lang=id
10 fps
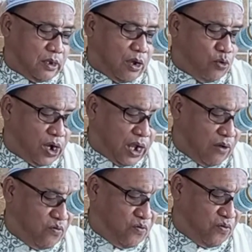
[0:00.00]

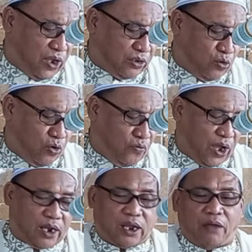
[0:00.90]
gawakab paslon bi
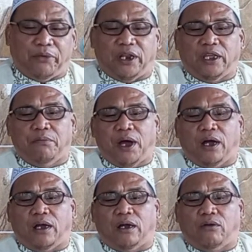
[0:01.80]
akamil
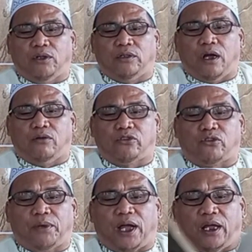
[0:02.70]
hibah wallahu
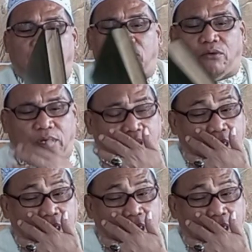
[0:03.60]
subhanahu wa